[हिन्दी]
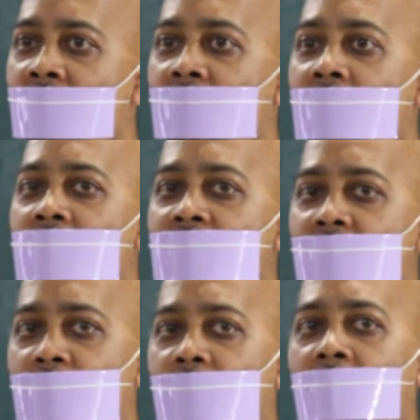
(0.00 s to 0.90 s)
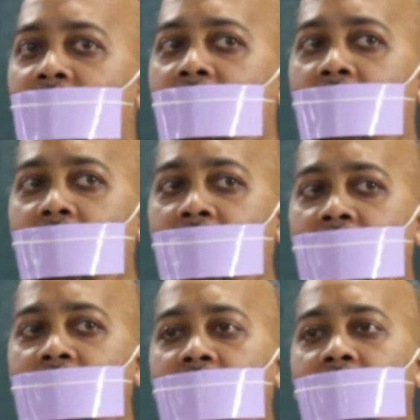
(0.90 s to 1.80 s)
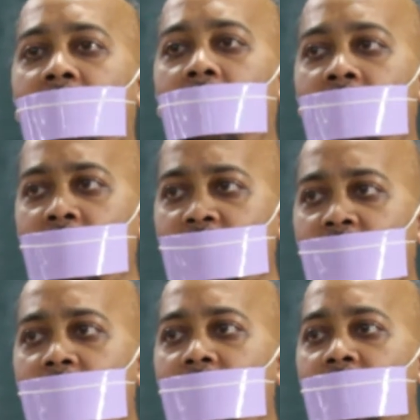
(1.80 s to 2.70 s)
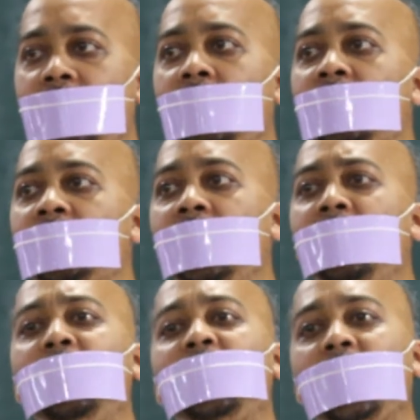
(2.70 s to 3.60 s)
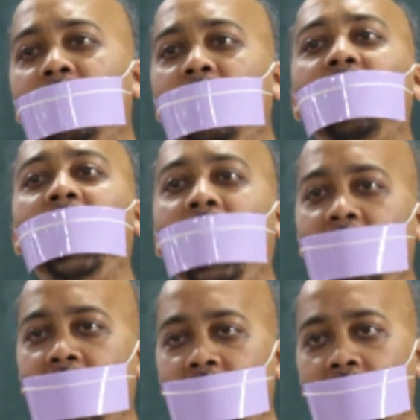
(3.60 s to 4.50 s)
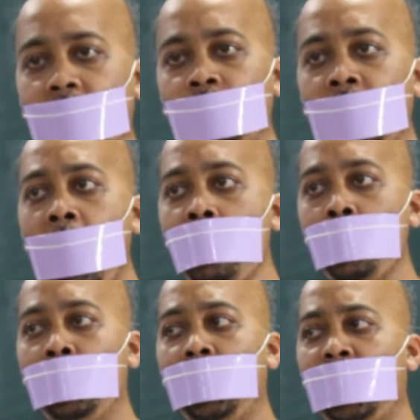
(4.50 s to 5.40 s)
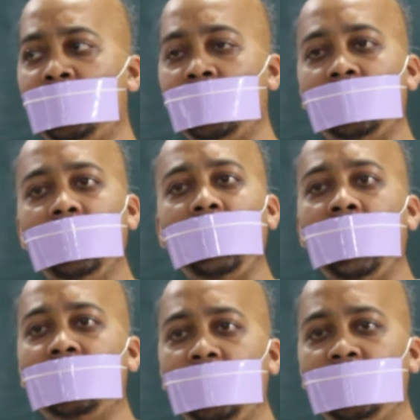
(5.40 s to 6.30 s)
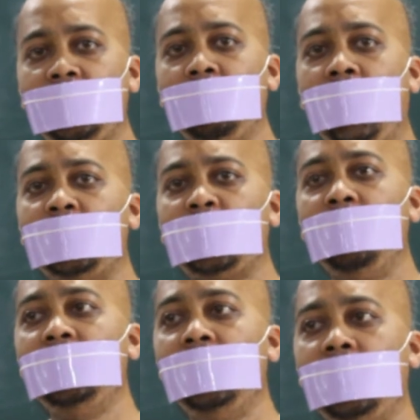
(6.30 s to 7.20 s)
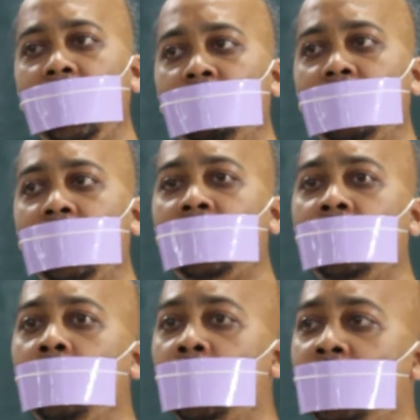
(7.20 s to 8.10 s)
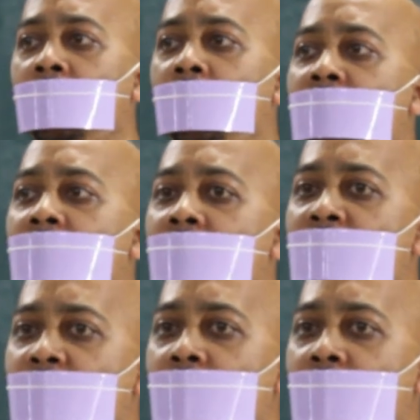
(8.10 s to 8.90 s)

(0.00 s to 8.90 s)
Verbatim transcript: करके सद्भावना नैतिकता और नशा मुक्ति इस तीन मिशन को फैला रहे हैं राष्ट्र संत आचार्य श्री महाश्रवण जी की अब तक उत्तर प्रदेश